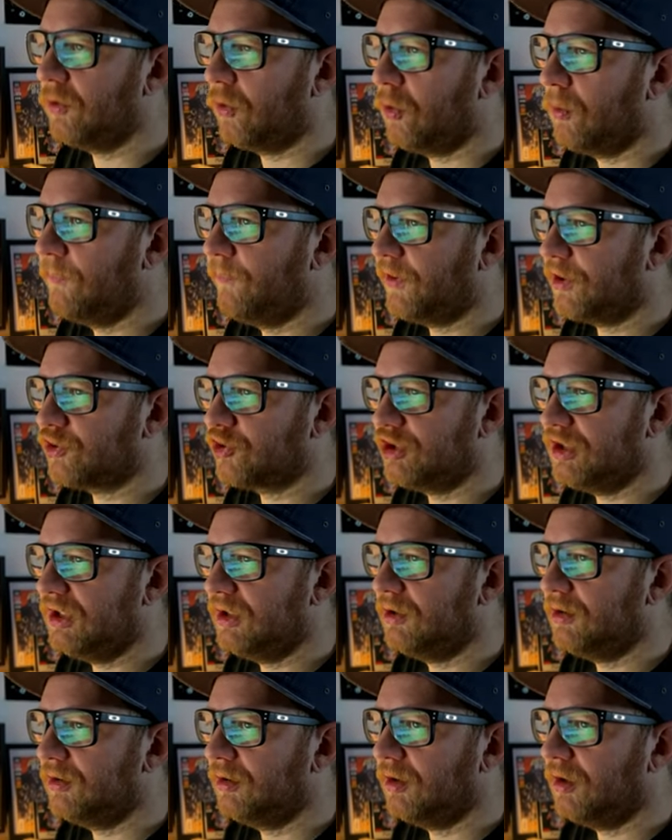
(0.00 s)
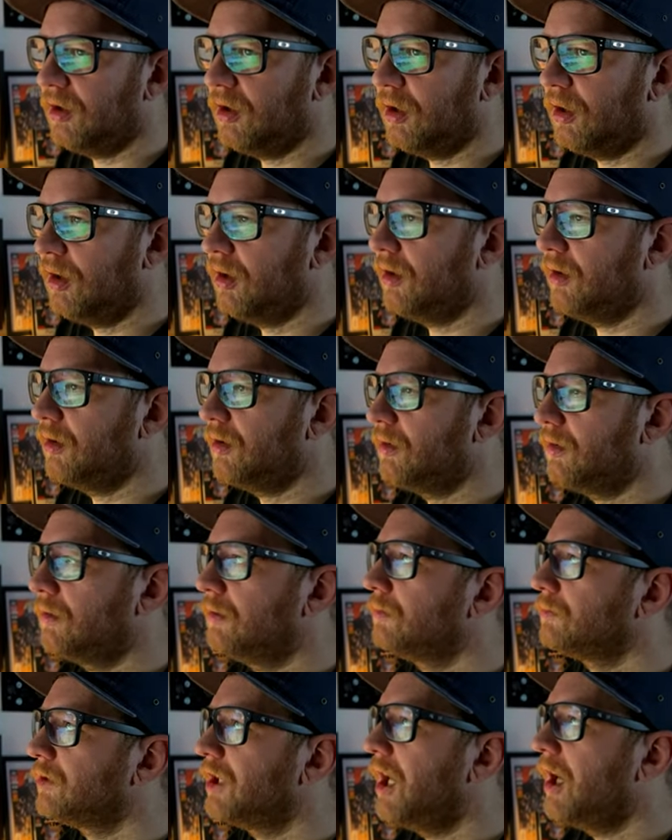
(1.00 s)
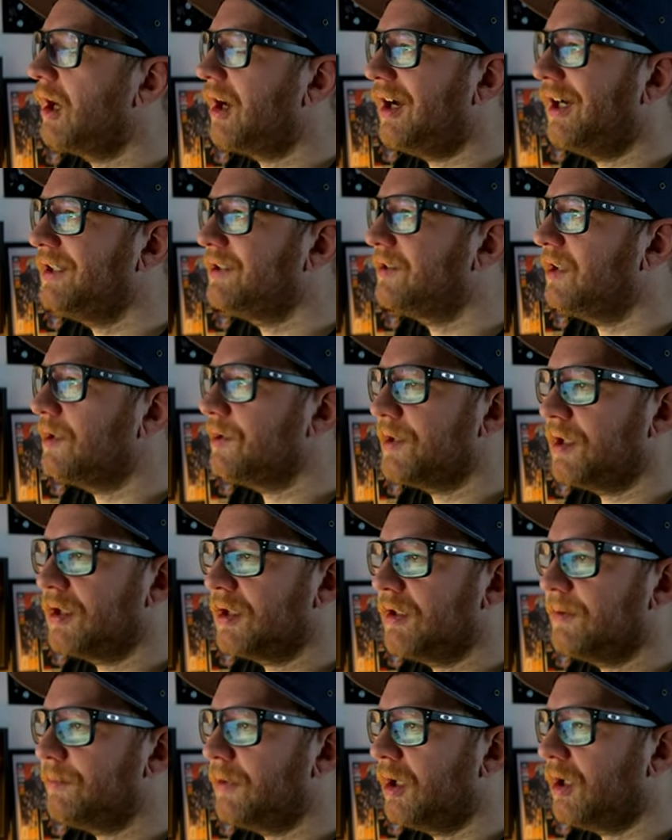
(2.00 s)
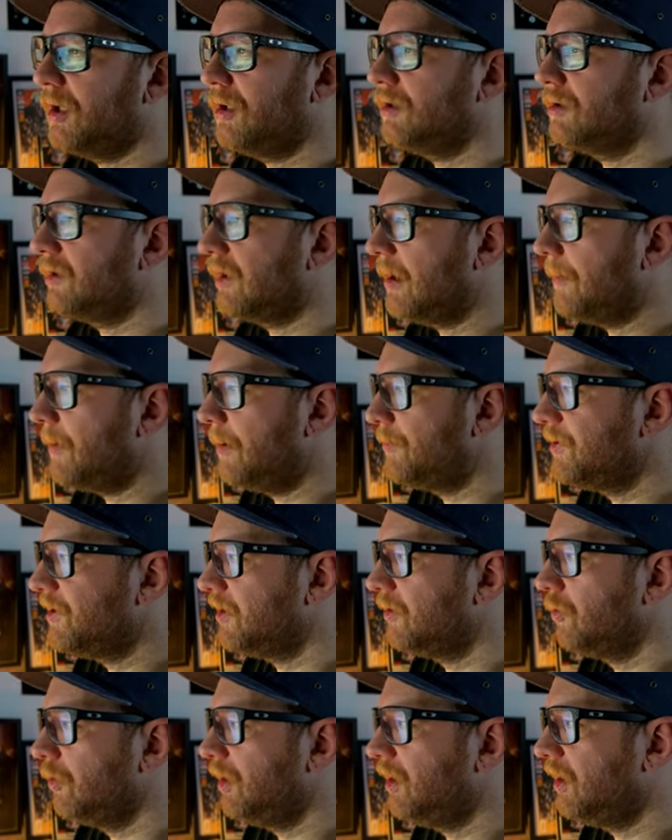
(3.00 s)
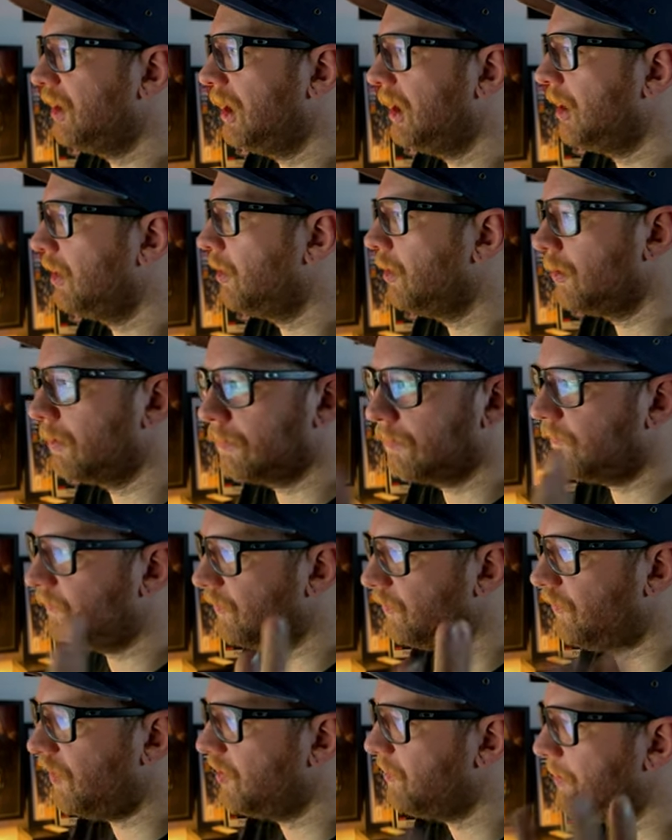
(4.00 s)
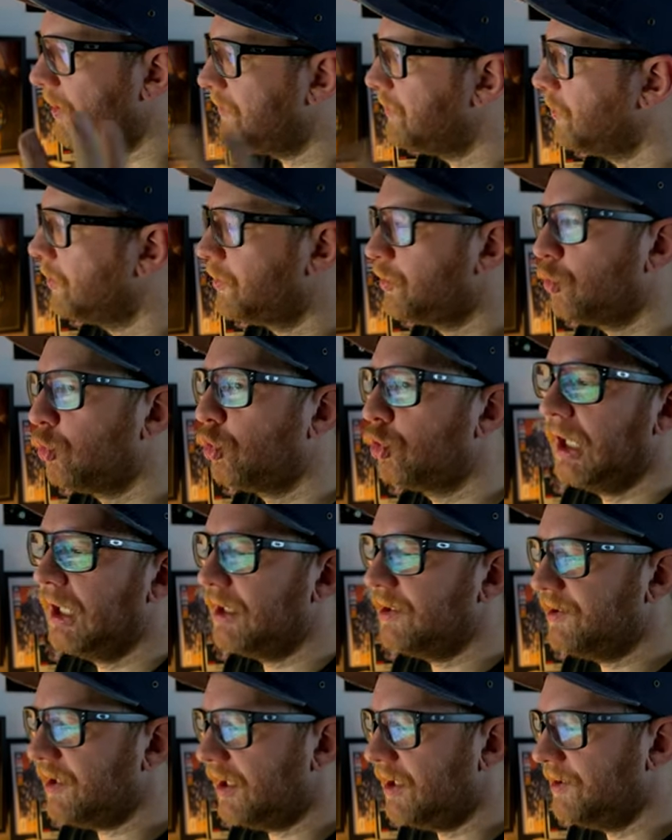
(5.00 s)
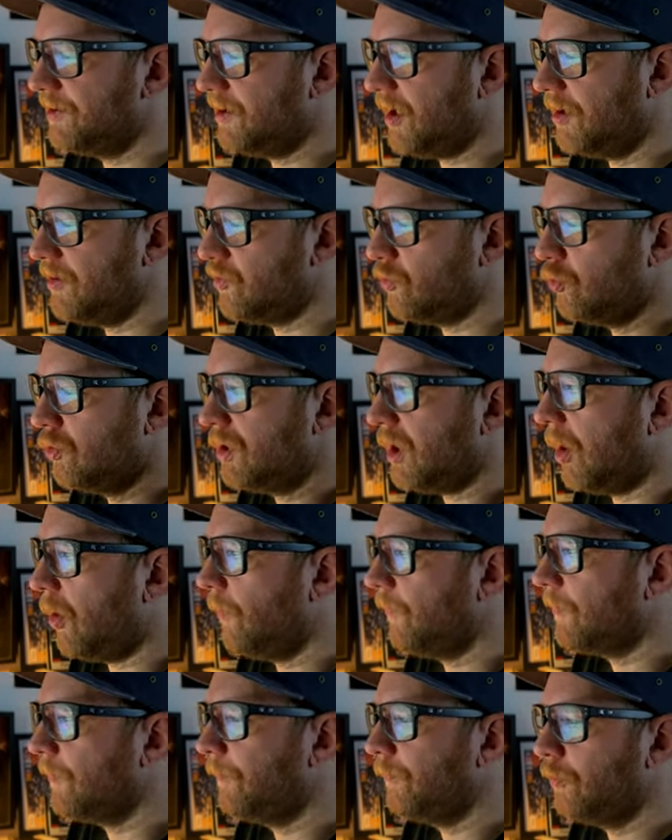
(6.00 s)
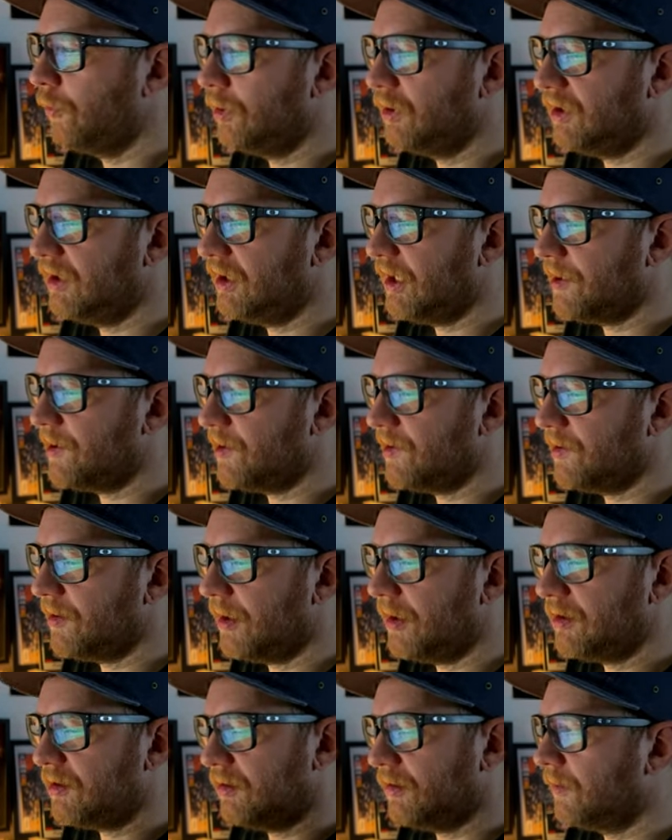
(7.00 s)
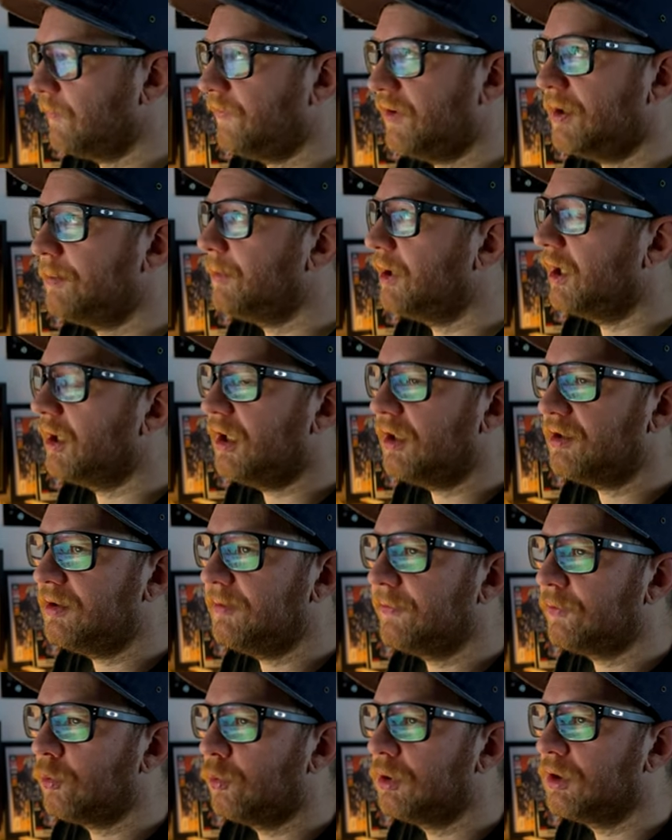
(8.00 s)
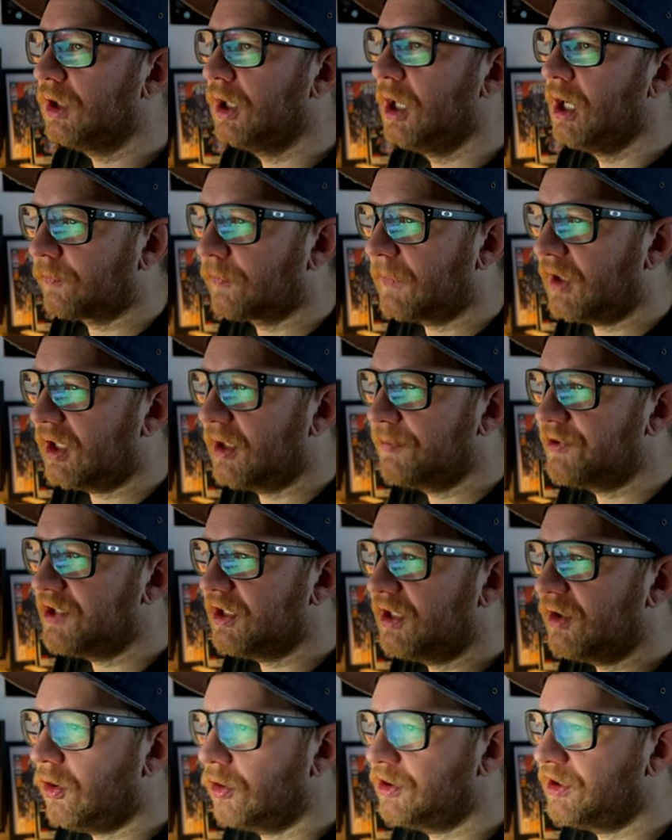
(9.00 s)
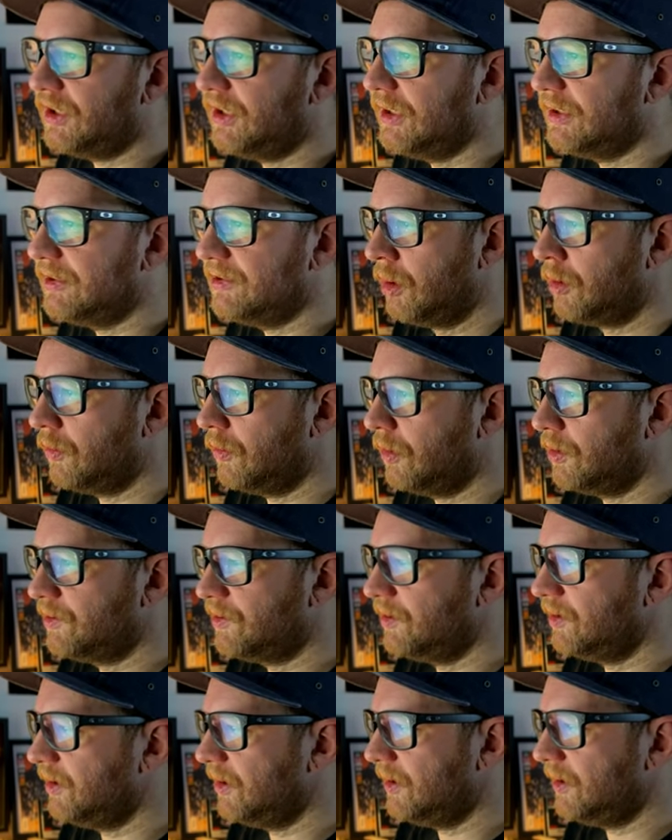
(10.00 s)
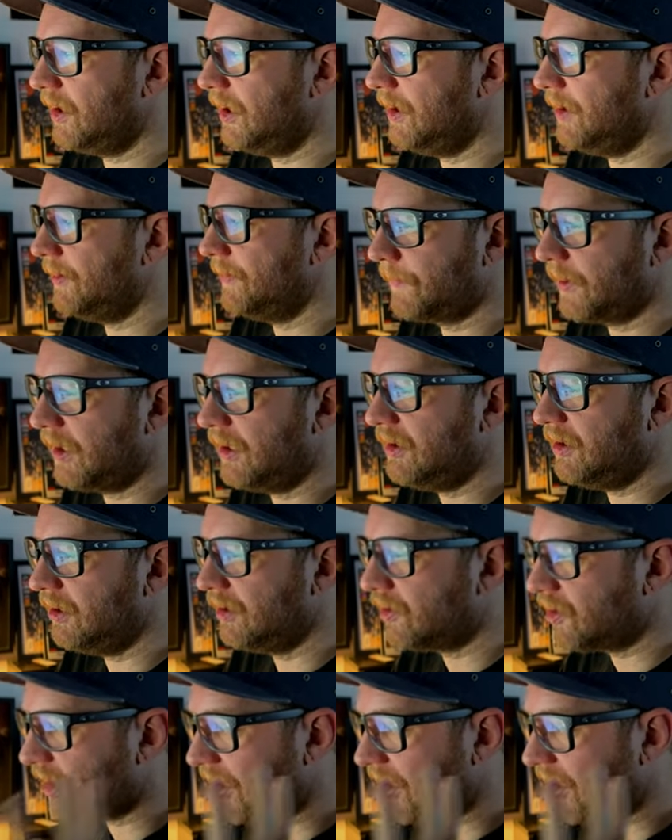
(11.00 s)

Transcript: oben verschiedene ja, Reiter, sage ich mal. Da kann man ein bisschen durchklicken, was man so sucht. Ist alles ganz gut aufgeführt, die ganze Seite. Gefällt mir relativ gut. Dann gibt es hier die Hot Deals. Dort sind dann halt richtig,